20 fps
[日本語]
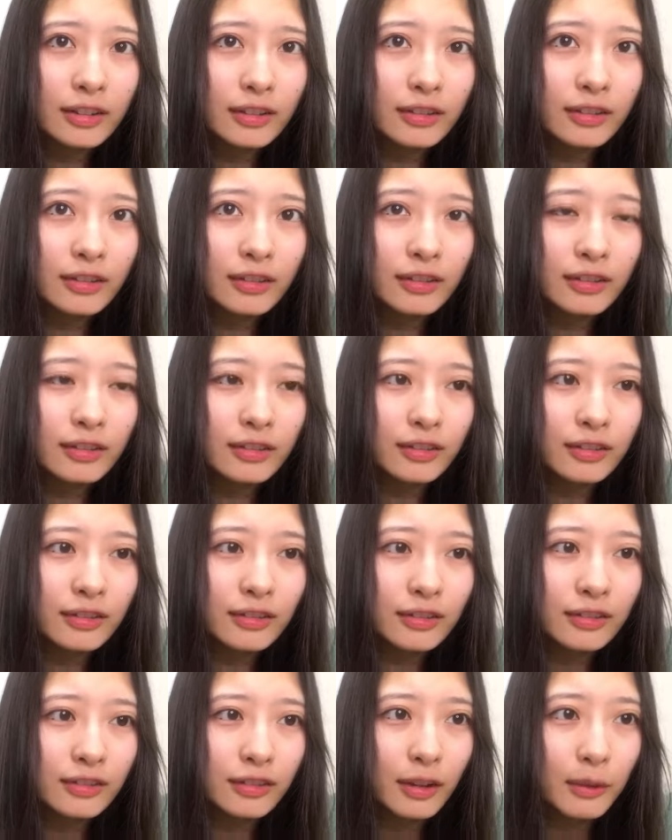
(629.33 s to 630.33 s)
そう
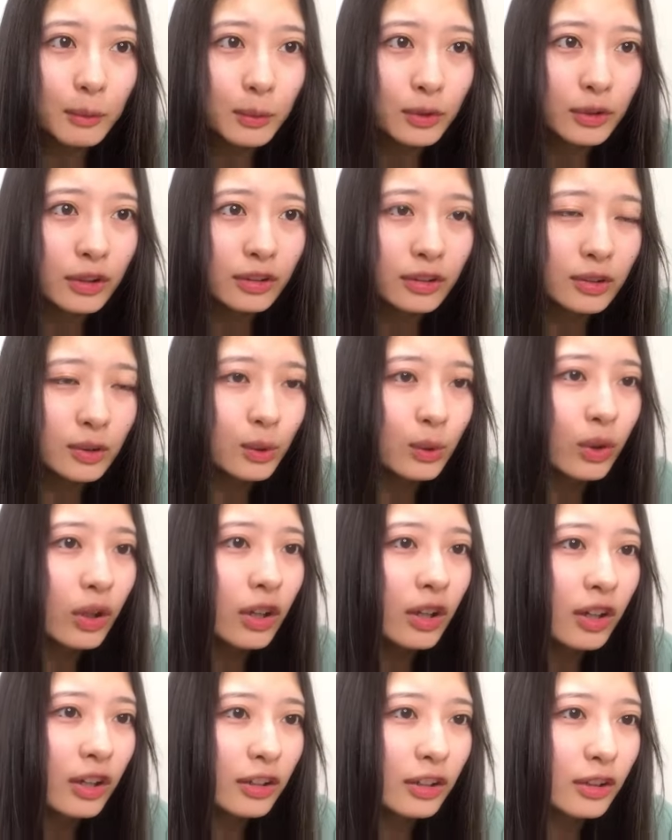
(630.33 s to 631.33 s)
でもなんかすごい
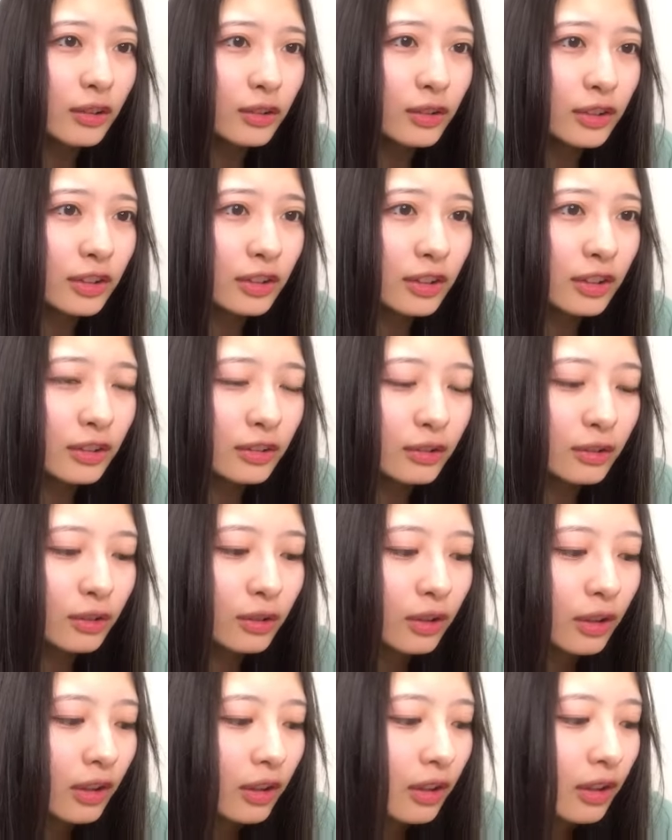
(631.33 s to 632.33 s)
早いね売り切れるの。
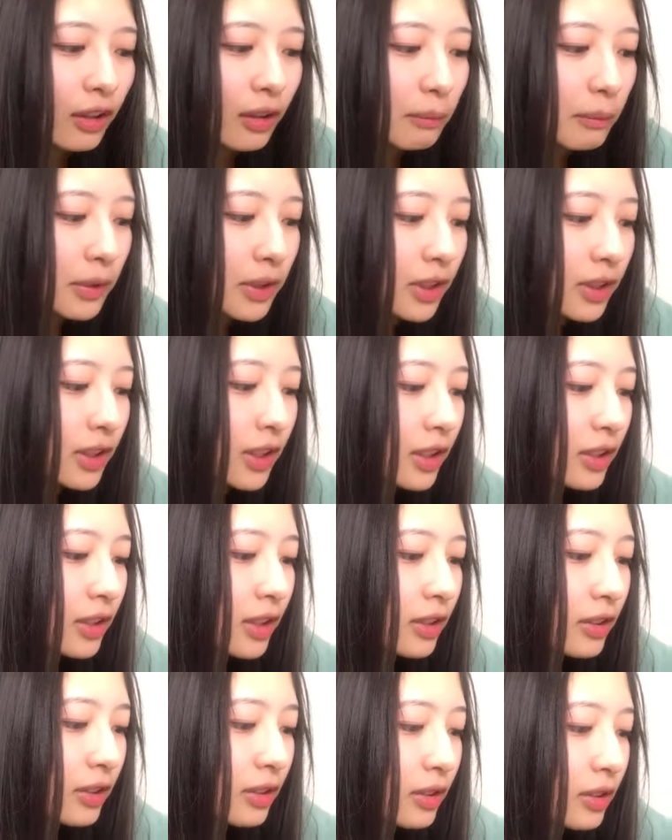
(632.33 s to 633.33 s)
また生
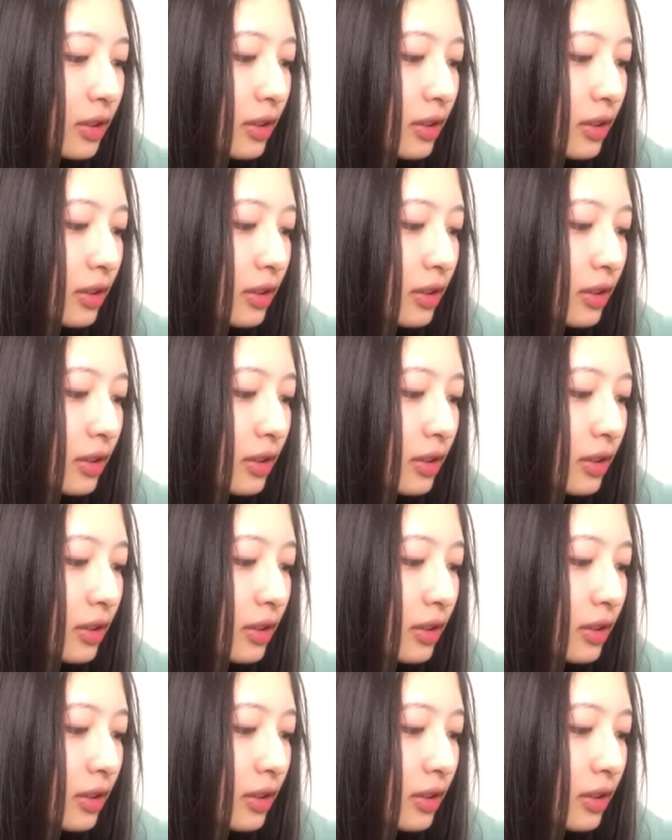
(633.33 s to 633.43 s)
産数